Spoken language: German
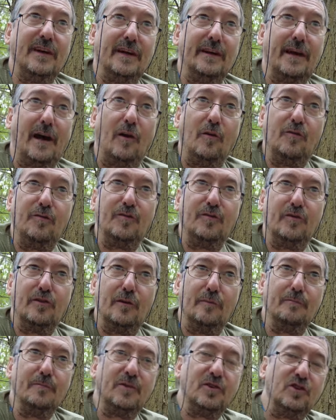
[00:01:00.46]
werden
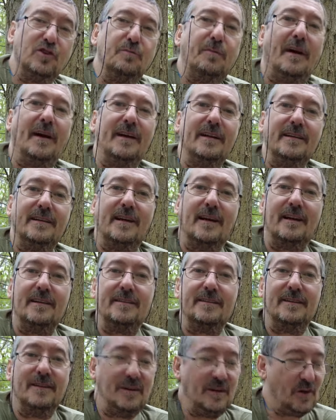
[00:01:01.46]
aufgenommen,
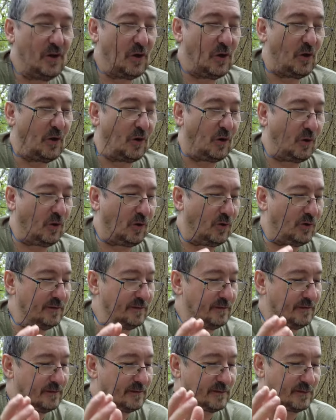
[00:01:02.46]
gespeichert
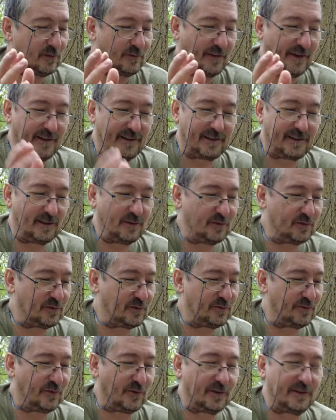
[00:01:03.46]
und so weiter und
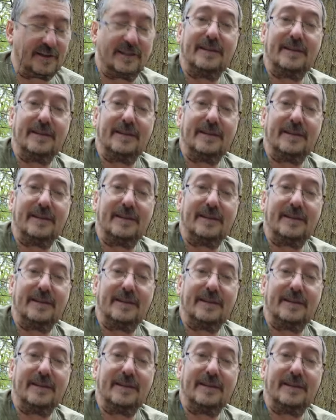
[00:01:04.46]
so fort.